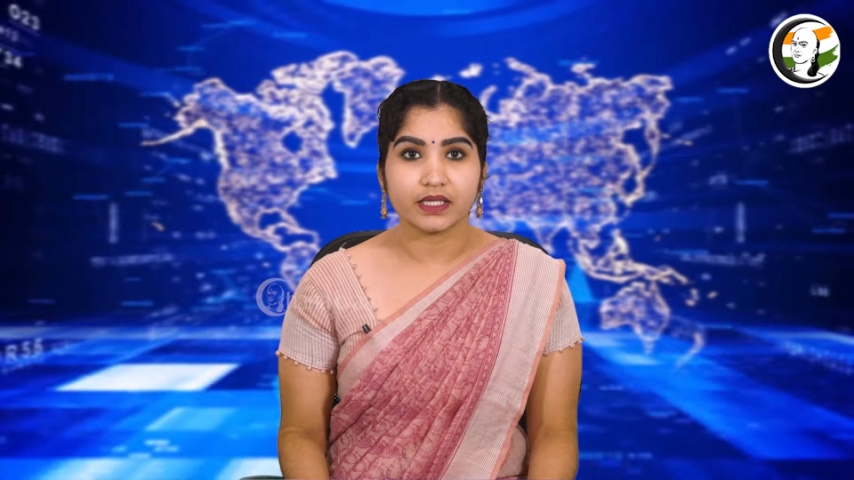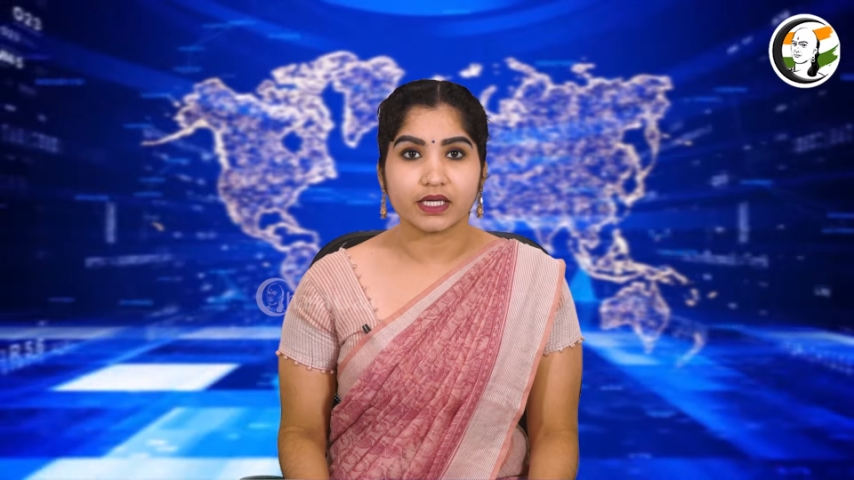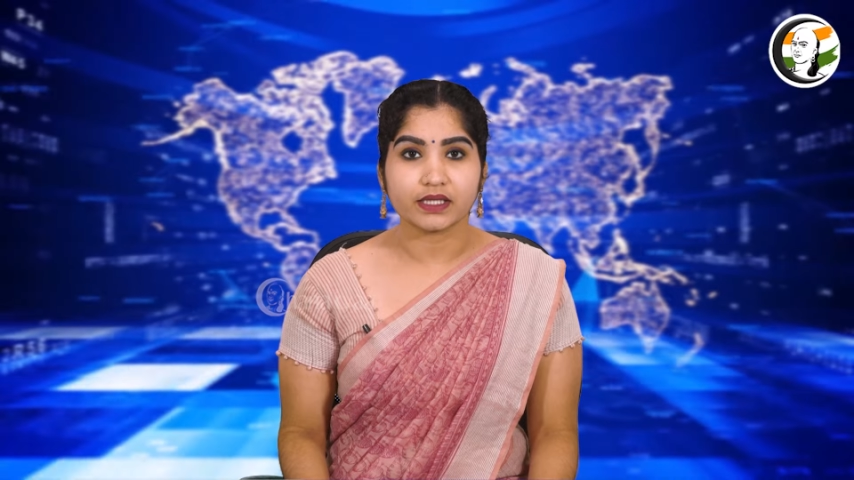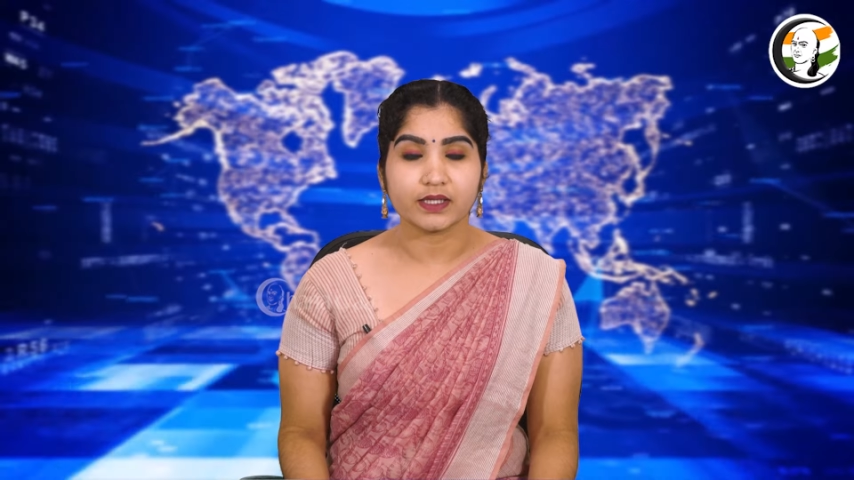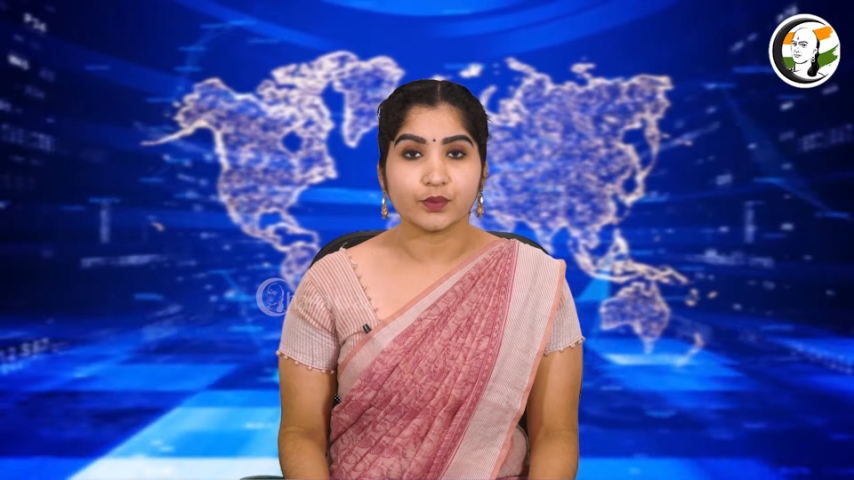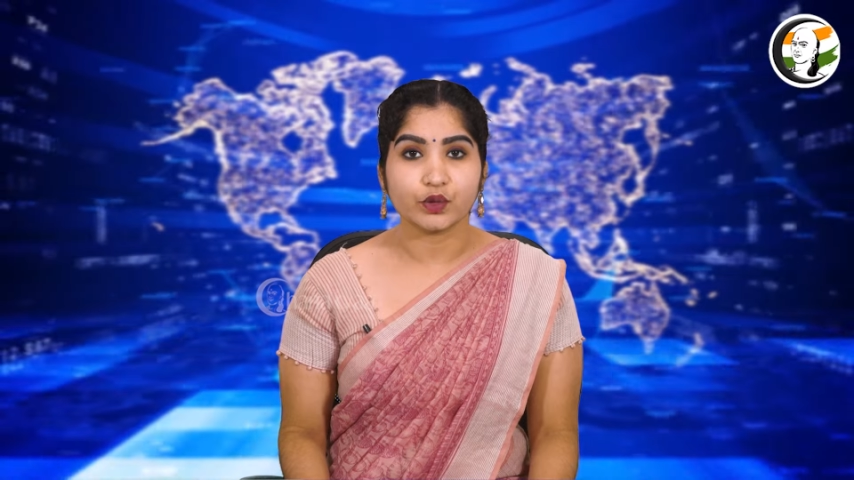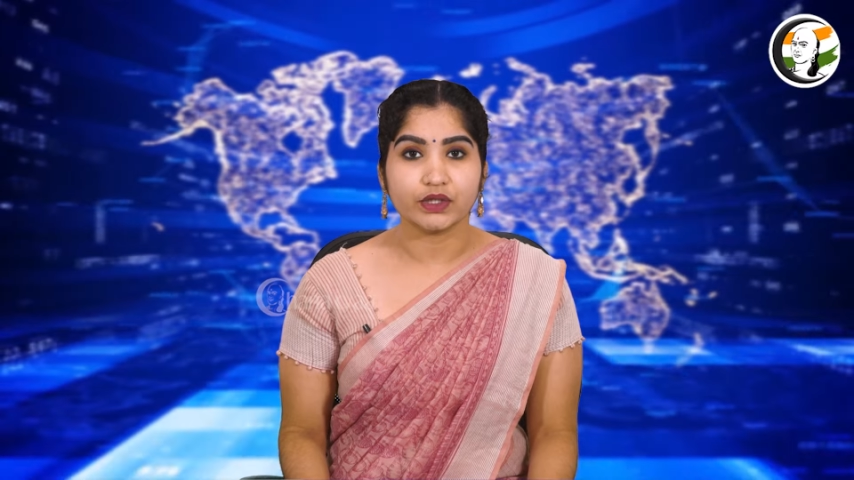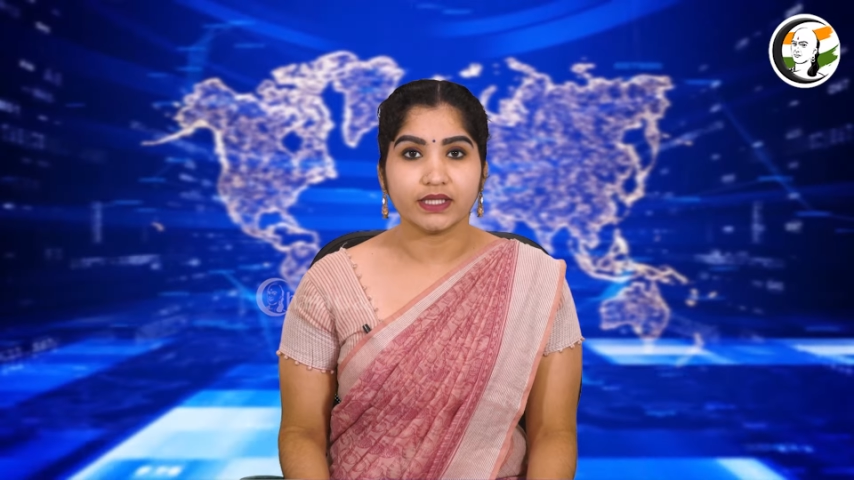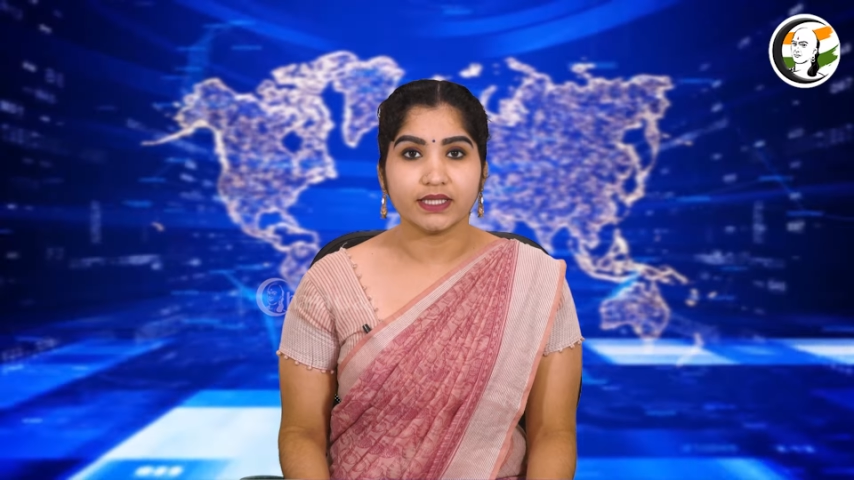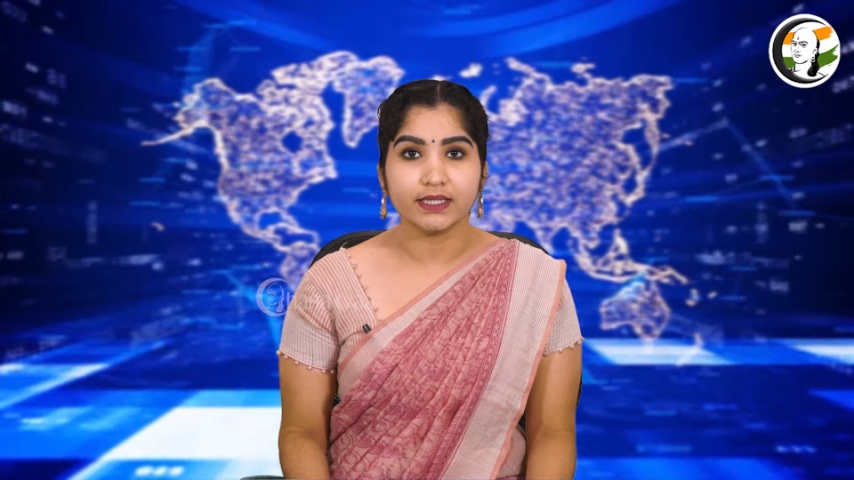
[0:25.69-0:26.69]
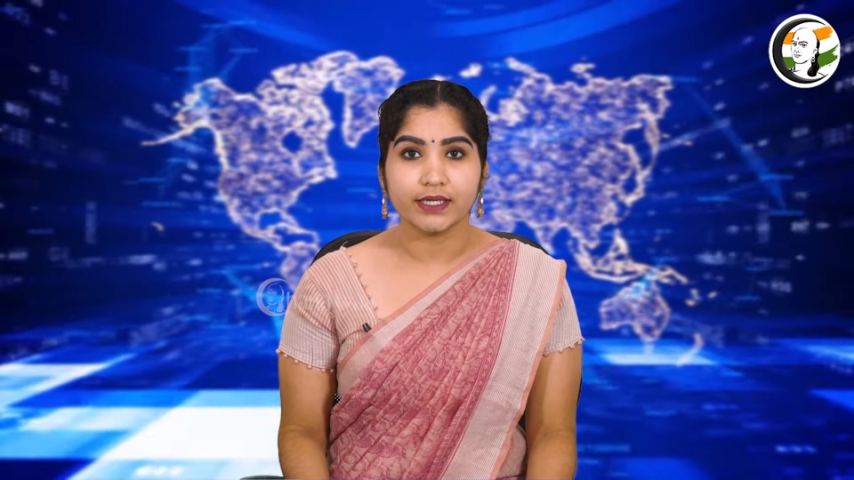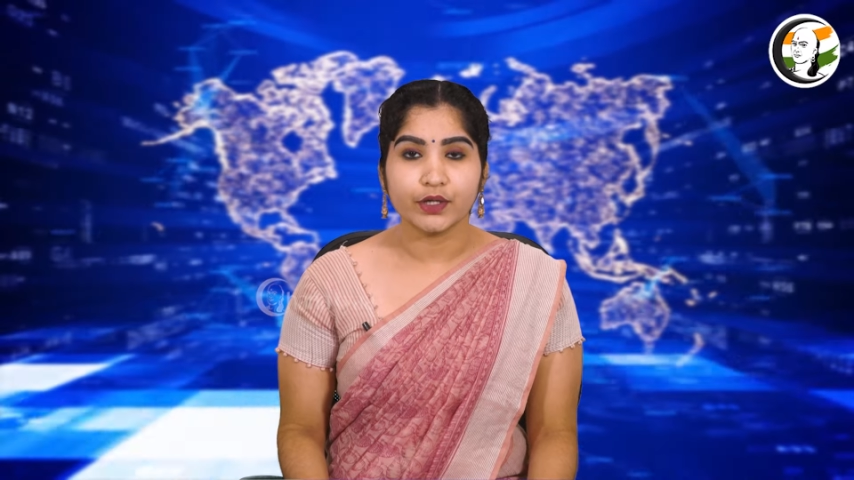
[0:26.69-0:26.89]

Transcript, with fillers: நடந்த மோதலில்